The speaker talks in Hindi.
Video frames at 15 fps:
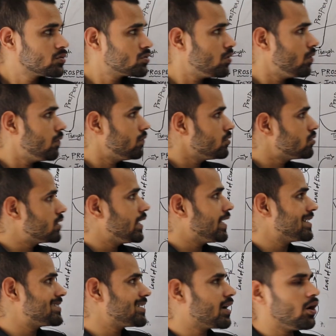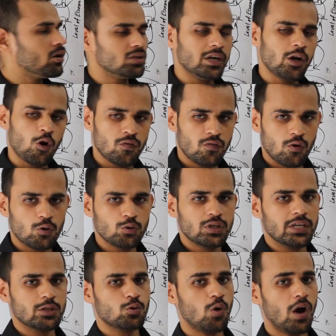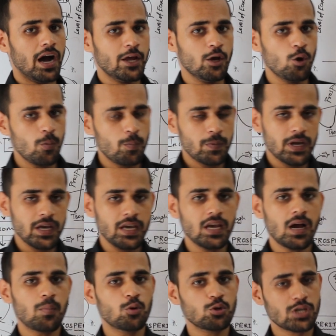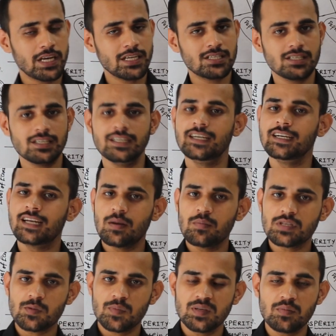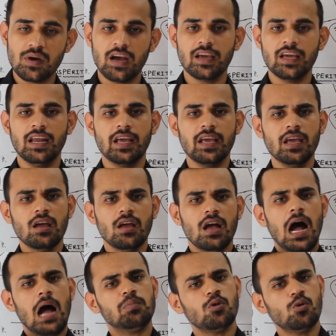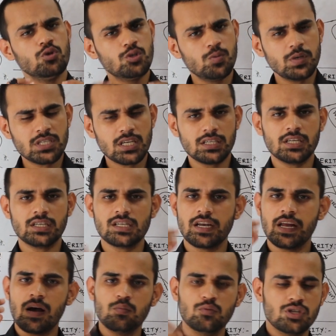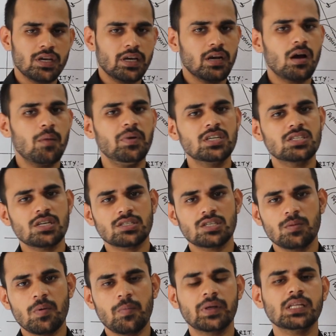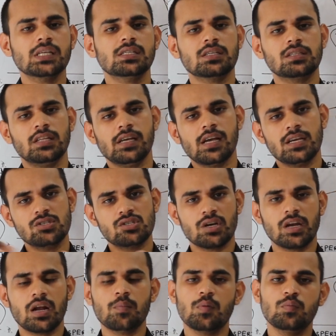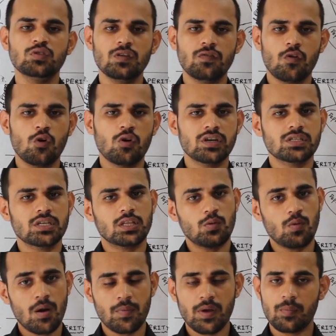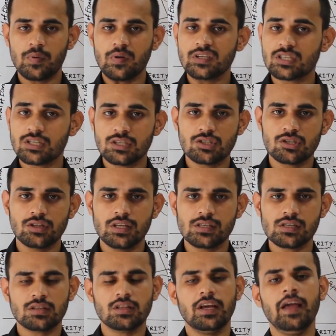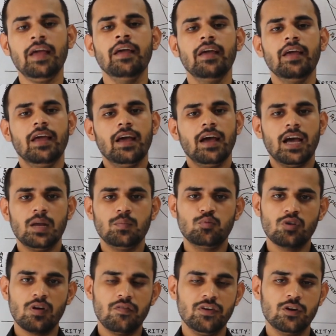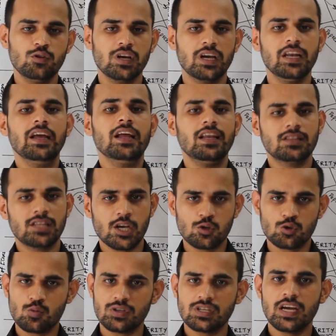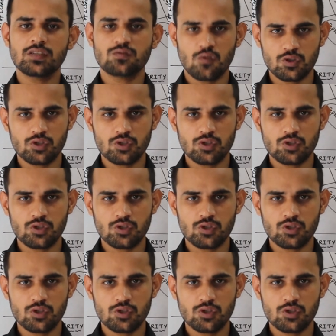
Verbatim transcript: सो so, उस तरीके से क्या होता है डाउनफॉल होता है तो आई होप कि आपको सारी चीज़ें डिटेल में समझ में आ गई रहेगी आपको कुछ भी सजेशन है आप मुझे कमेंट सेक्शन में बता सकते हैं या इंस्टाग्राम पर मुझे फॉलो कर सकते हैं वहां पर आप अपने सजेशन दे सकते हैं एंड पूरा वीडियो देखने के लिए थैंक यू सो मच गाइज